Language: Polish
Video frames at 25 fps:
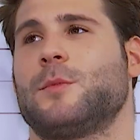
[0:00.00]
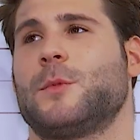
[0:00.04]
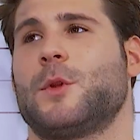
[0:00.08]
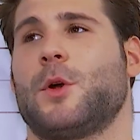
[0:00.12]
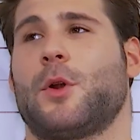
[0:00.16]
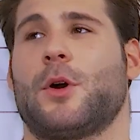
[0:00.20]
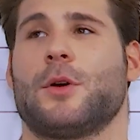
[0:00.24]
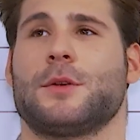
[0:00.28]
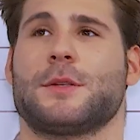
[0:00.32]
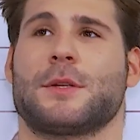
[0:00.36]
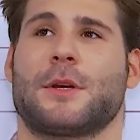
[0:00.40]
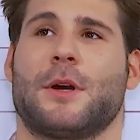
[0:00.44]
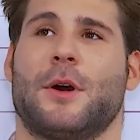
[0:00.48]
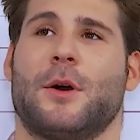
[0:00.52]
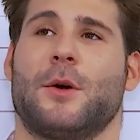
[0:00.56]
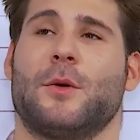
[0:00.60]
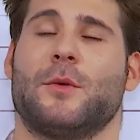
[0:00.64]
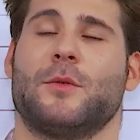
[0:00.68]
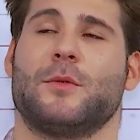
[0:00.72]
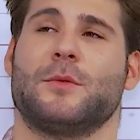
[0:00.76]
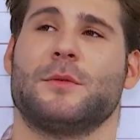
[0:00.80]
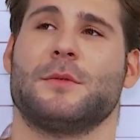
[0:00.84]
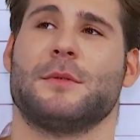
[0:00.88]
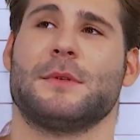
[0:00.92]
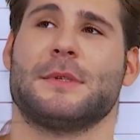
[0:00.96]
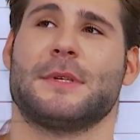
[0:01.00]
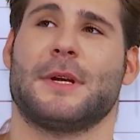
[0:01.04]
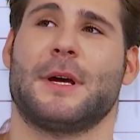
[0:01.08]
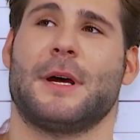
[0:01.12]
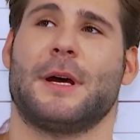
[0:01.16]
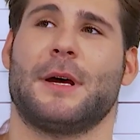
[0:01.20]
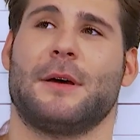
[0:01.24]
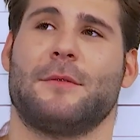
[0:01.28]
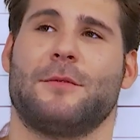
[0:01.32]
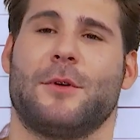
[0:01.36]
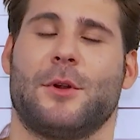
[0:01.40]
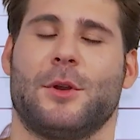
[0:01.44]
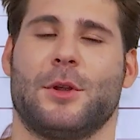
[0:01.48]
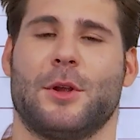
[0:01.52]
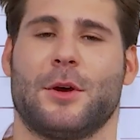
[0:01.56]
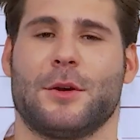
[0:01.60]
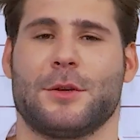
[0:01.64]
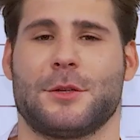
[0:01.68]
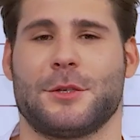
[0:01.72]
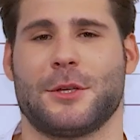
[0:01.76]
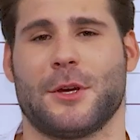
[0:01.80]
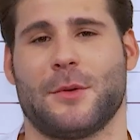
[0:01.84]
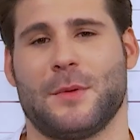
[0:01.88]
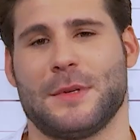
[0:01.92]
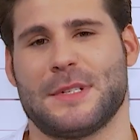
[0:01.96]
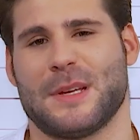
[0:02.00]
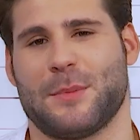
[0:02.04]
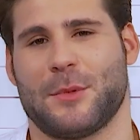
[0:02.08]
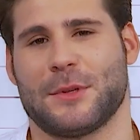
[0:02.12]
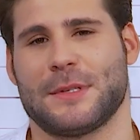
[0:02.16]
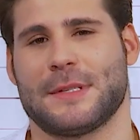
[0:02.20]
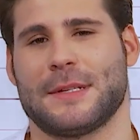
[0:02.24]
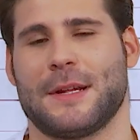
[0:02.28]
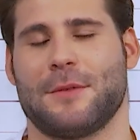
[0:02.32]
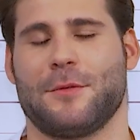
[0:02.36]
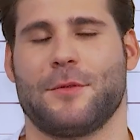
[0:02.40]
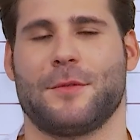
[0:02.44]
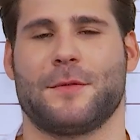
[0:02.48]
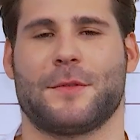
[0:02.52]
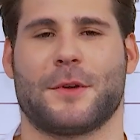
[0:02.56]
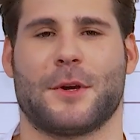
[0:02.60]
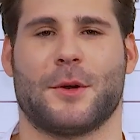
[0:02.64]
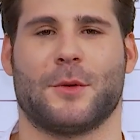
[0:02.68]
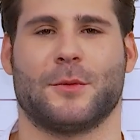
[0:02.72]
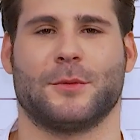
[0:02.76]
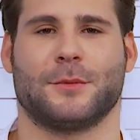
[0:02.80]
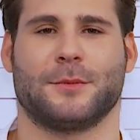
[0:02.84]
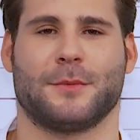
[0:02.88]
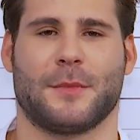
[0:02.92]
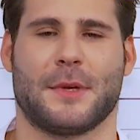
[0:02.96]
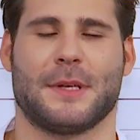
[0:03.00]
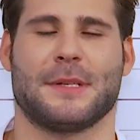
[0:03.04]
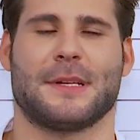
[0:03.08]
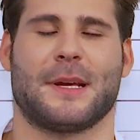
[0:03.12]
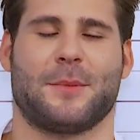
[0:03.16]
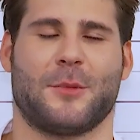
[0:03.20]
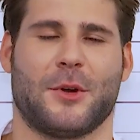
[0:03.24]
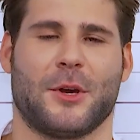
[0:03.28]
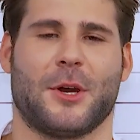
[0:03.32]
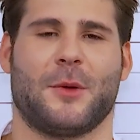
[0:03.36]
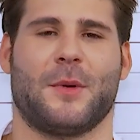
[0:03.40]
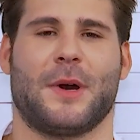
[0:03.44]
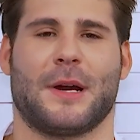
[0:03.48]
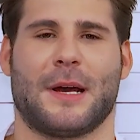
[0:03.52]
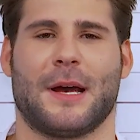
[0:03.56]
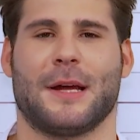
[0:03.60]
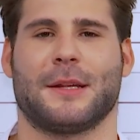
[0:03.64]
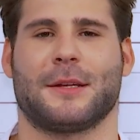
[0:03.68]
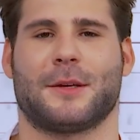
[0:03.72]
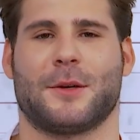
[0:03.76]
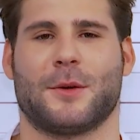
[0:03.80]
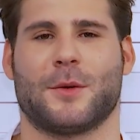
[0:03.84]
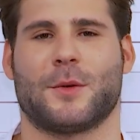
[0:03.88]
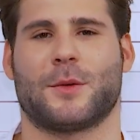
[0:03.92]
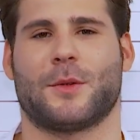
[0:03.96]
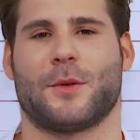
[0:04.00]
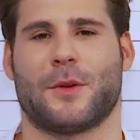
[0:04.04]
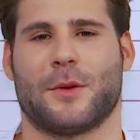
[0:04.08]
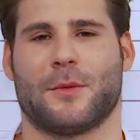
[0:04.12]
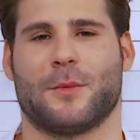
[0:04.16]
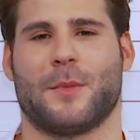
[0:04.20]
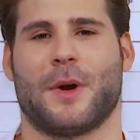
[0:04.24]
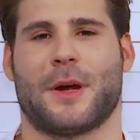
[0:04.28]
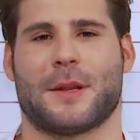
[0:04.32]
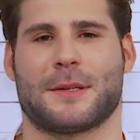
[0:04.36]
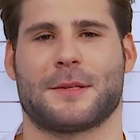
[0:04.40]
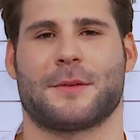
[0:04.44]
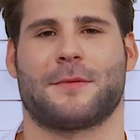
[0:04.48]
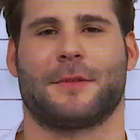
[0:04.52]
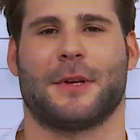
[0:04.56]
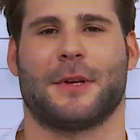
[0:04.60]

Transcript: troską za wolnością i za podstawówką. I za moją Agatką, którą bardzo